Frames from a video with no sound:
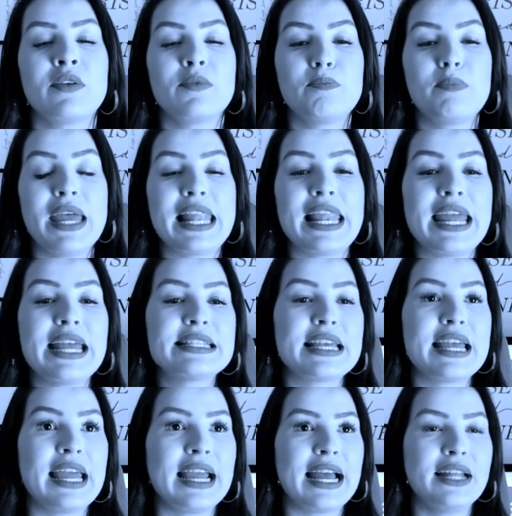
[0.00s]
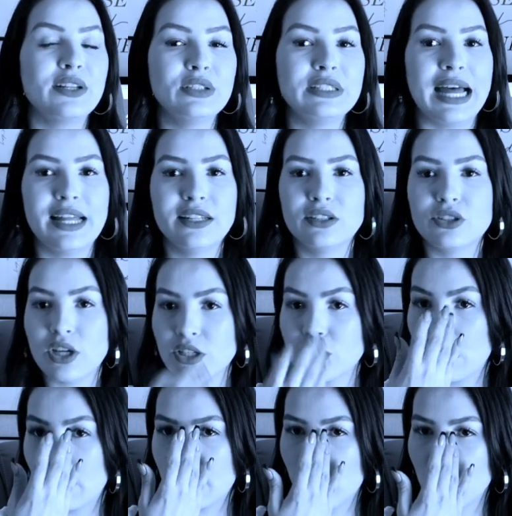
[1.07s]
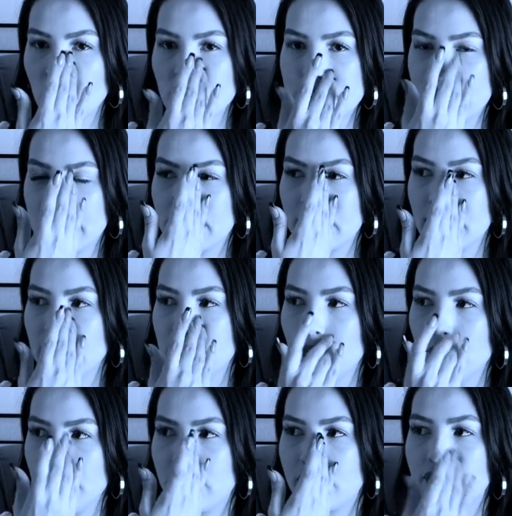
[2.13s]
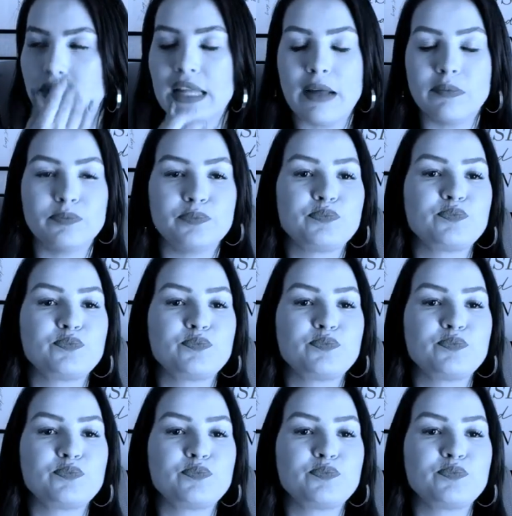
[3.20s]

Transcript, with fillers: Beleza, recado dado. Gente, arrumei uma coceira aqui que deu um livro, tá?